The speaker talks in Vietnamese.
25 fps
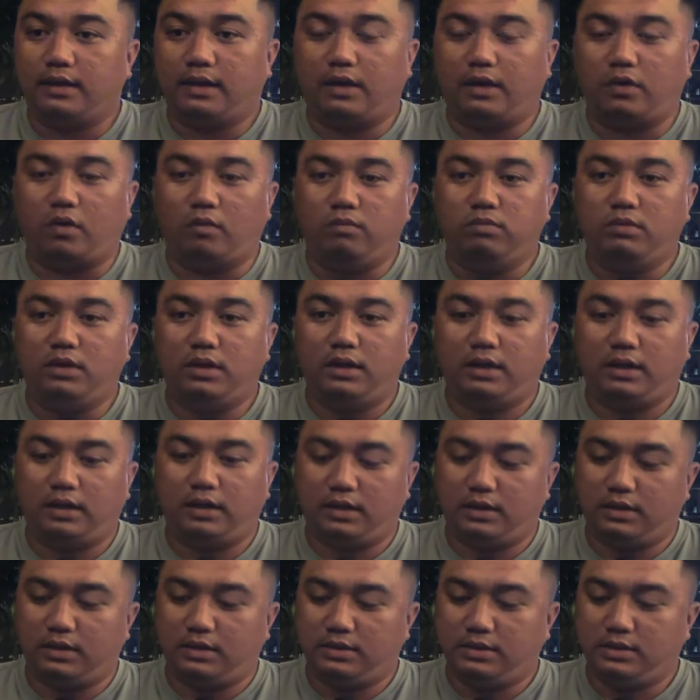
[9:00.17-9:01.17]
cũng
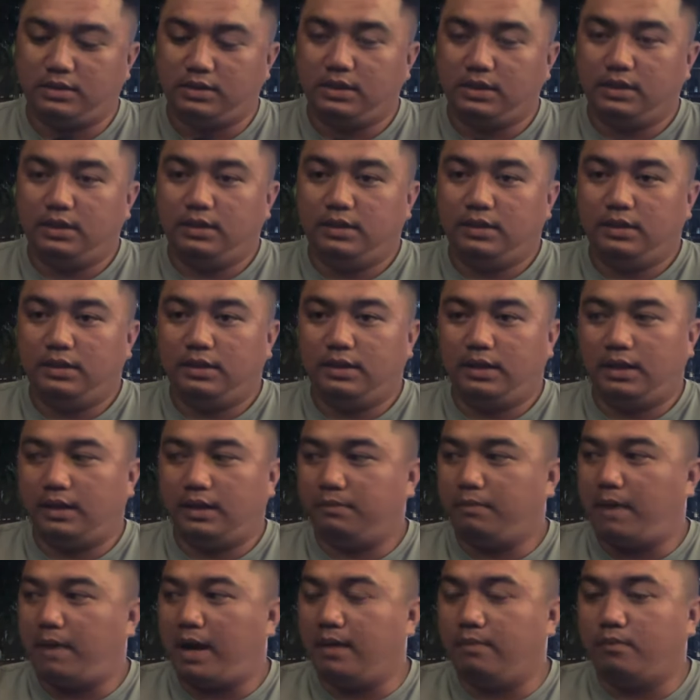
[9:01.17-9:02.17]
uh, uh,
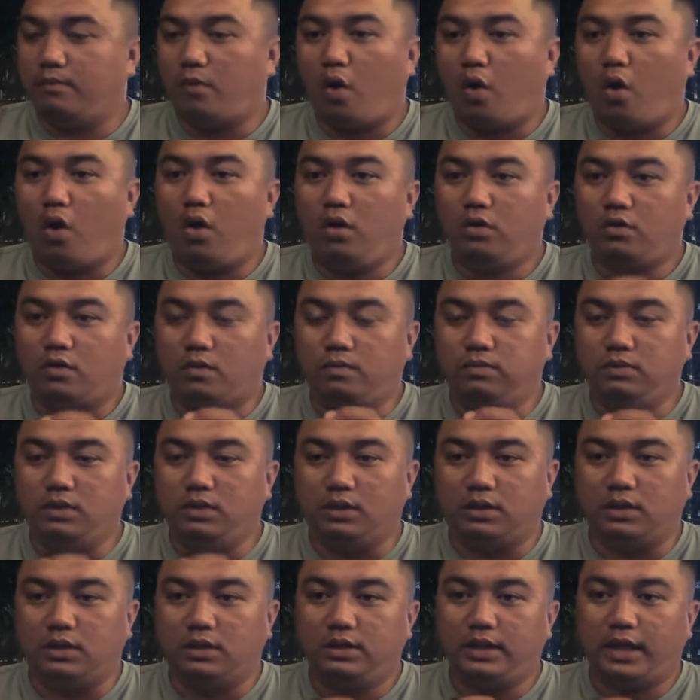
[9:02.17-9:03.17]
băng bó cũng
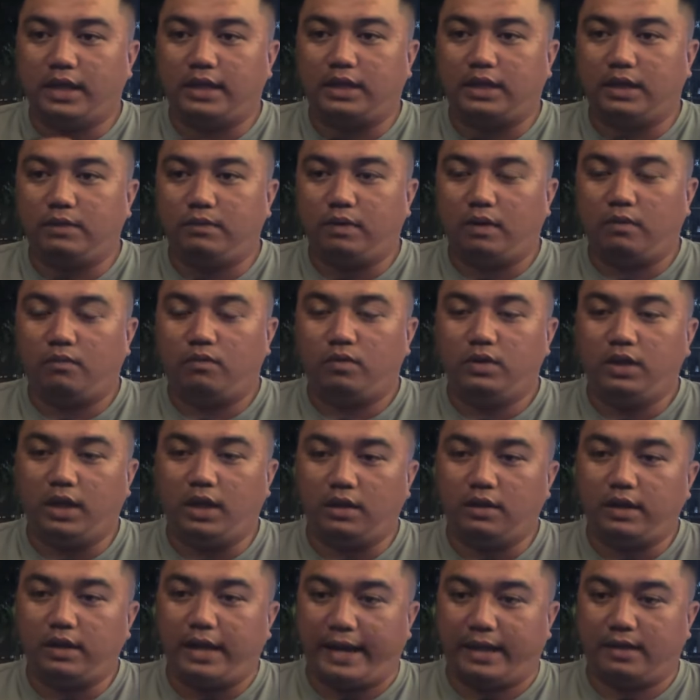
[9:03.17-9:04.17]
rửa này kiểu không quý vị
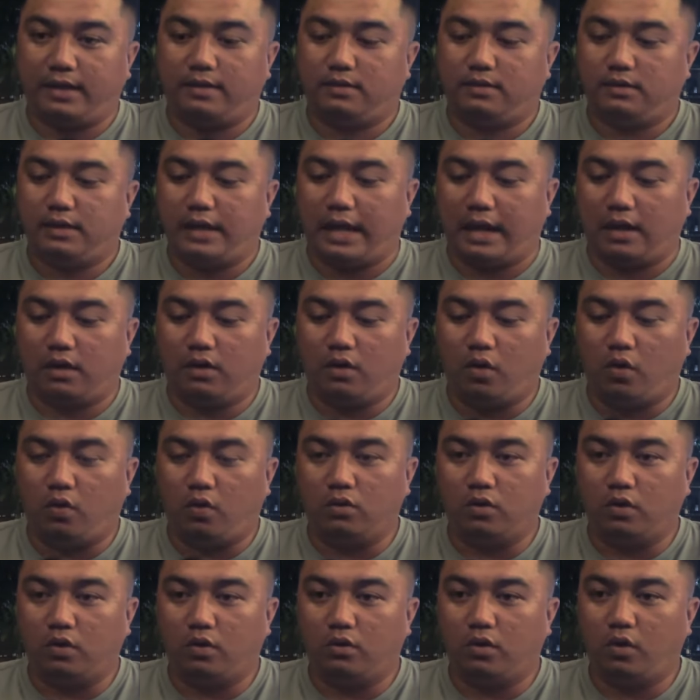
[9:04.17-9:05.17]
nó ăn nó ăn luồn
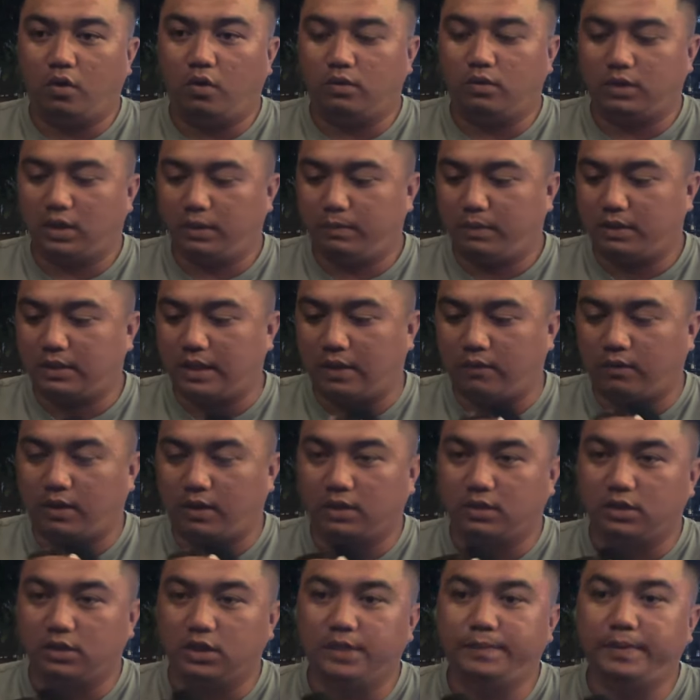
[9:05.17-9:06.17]
luồn luồn lên bắt đầu là
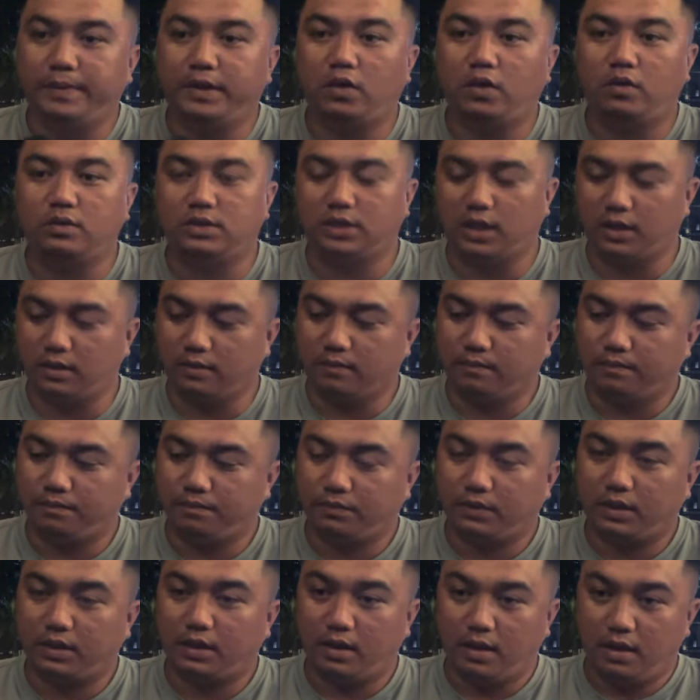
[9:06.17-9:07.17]
cưa miếng ngón chân
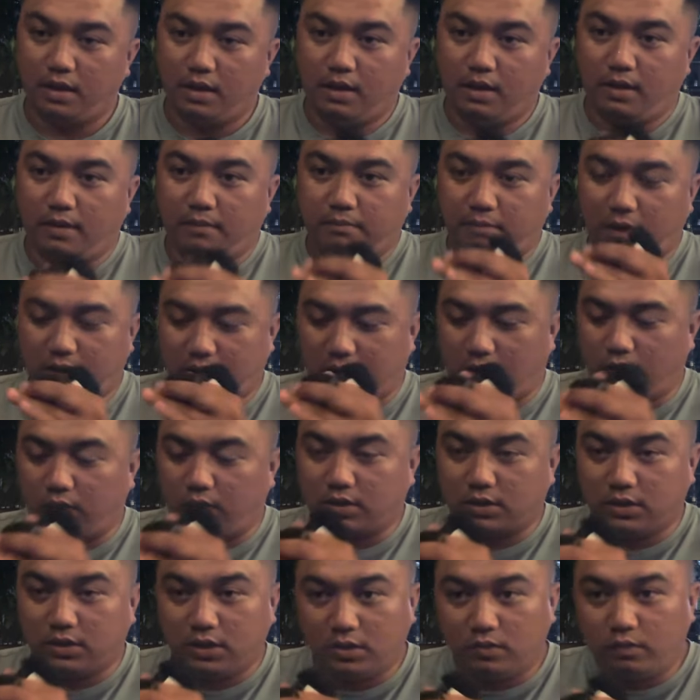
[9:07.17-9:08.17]
bắt đầu là
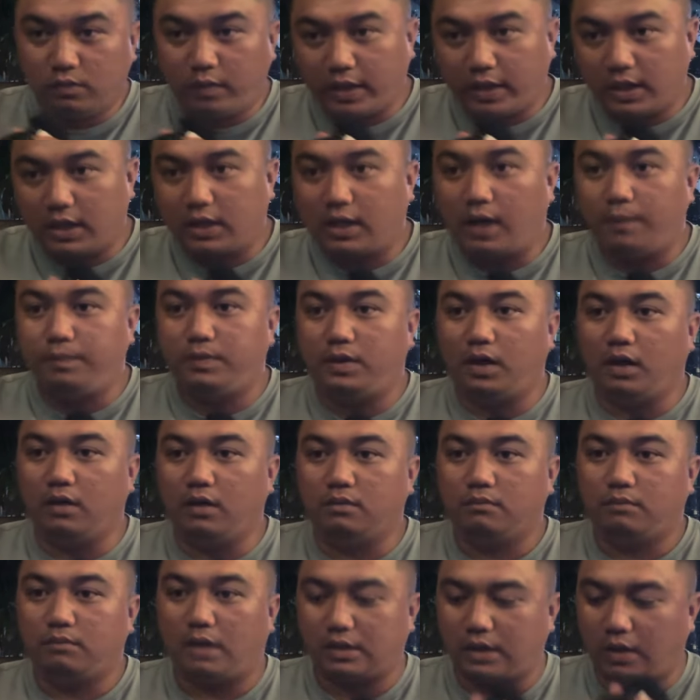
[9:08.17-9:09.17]
cưa nguyên cái khớp chân
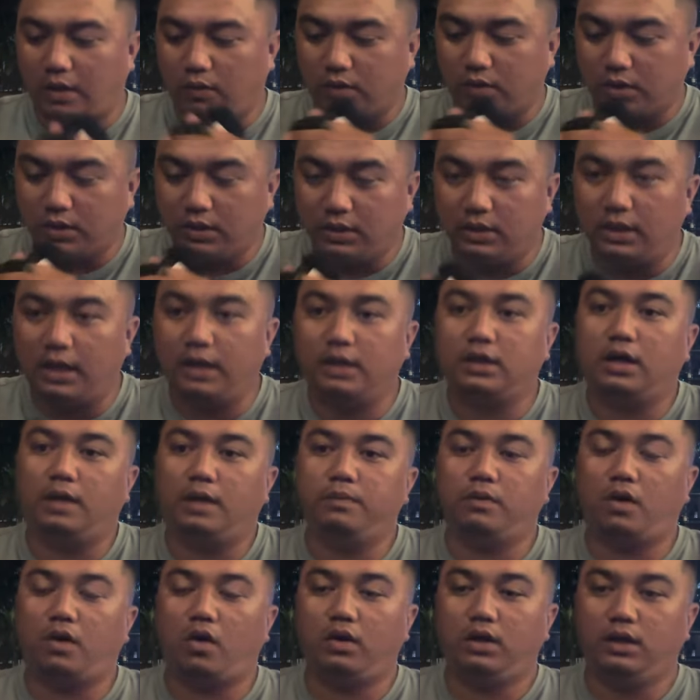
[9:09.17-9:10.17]
bắt đầu cưa lên khớp
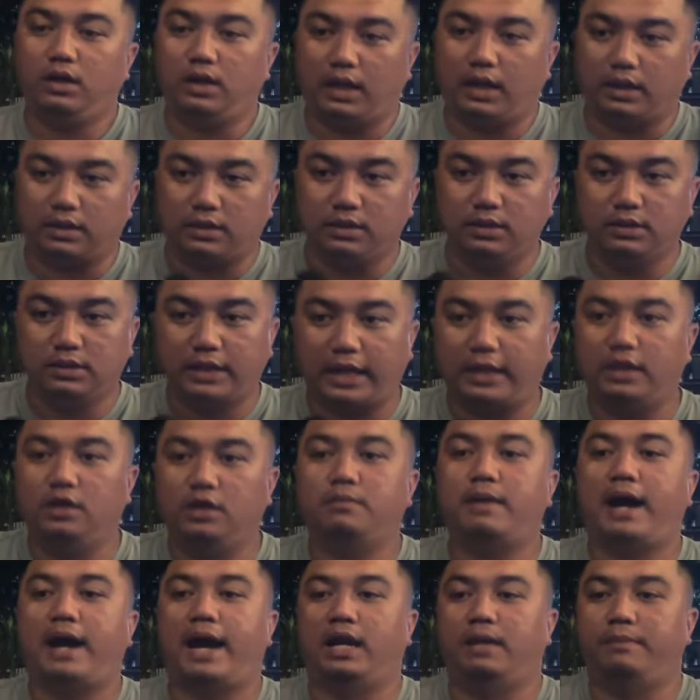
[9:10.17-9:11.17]
gối là cưa cái thứ
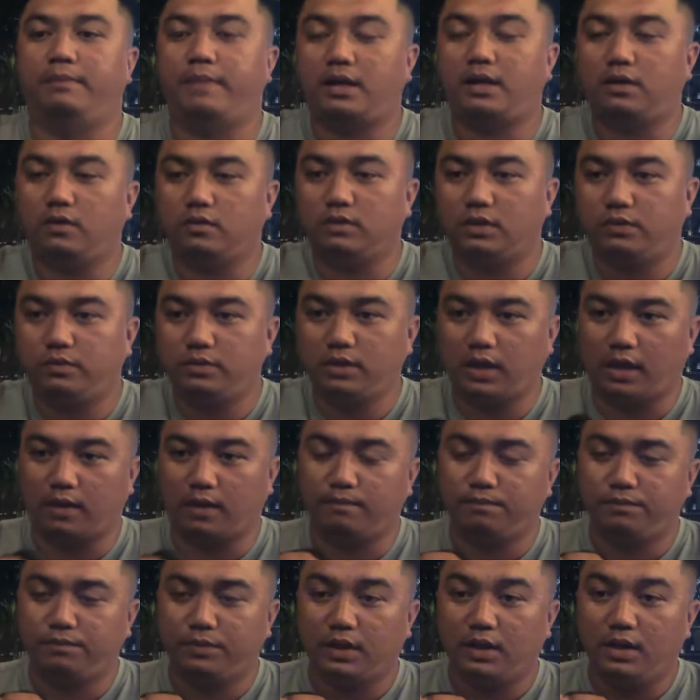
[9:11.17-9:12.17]
ba là mắt luôn đó quý vị
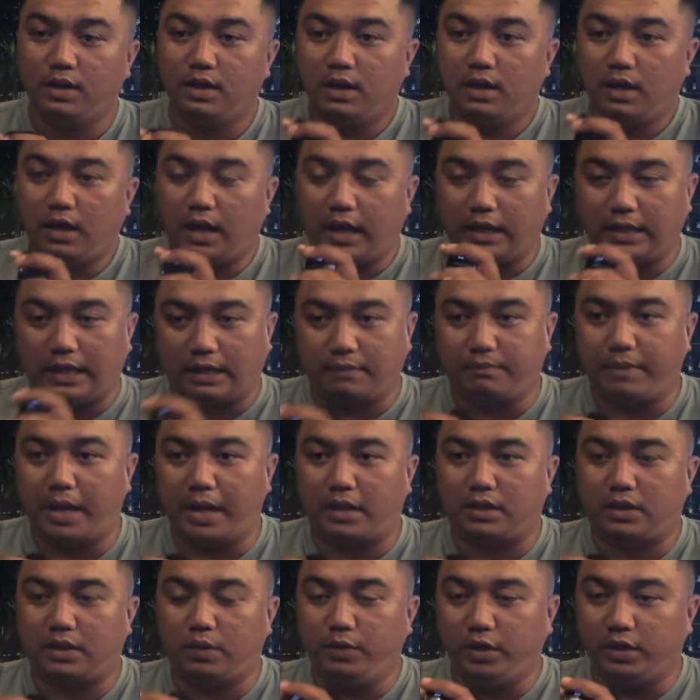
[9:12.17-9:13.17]
thì đặc
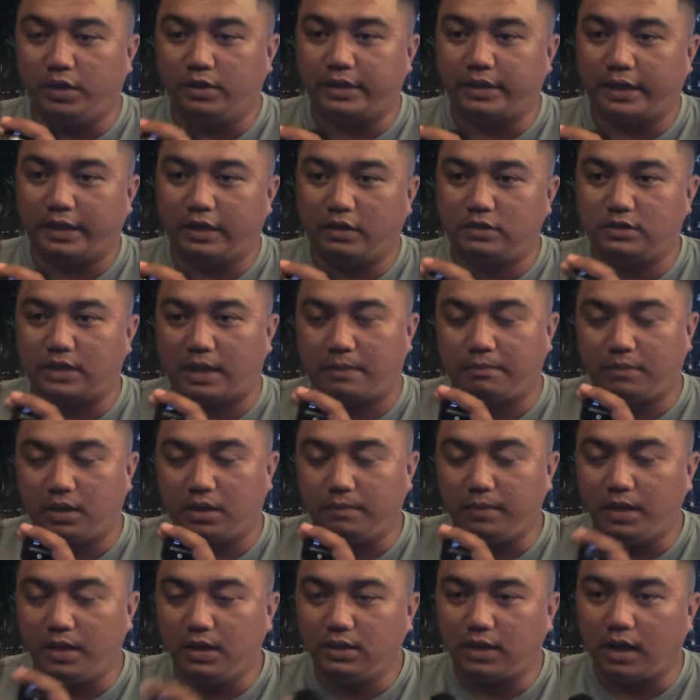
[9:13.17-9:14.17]
biệt tiểu đường này nó sẽ bị
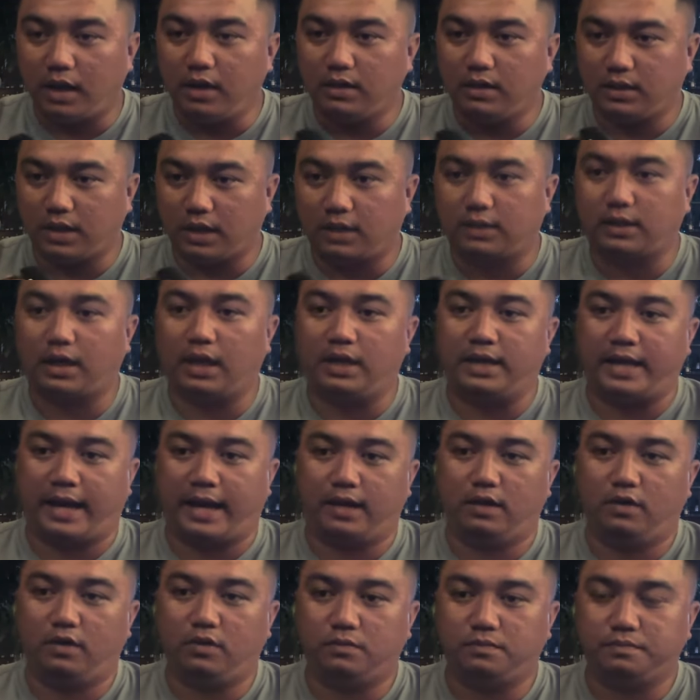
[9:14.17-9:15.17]
biến chứng cực kỳ
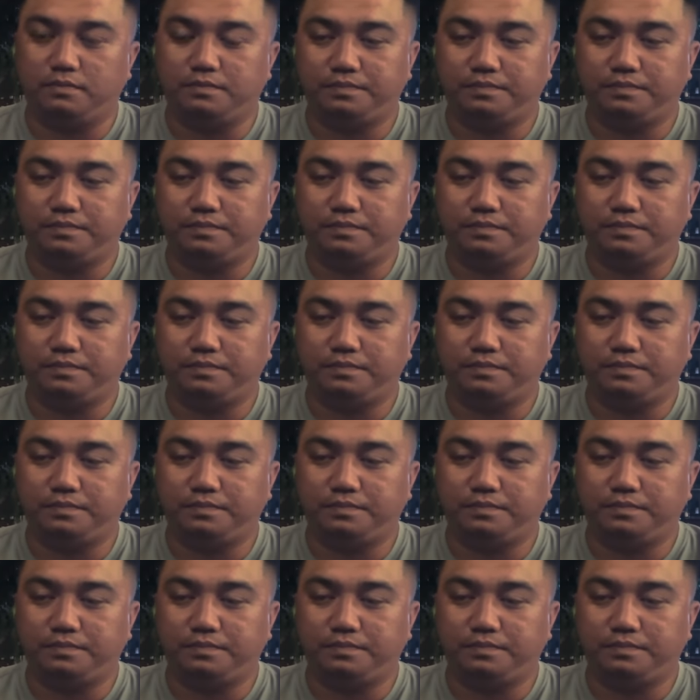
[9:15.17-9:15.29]
nặng luôn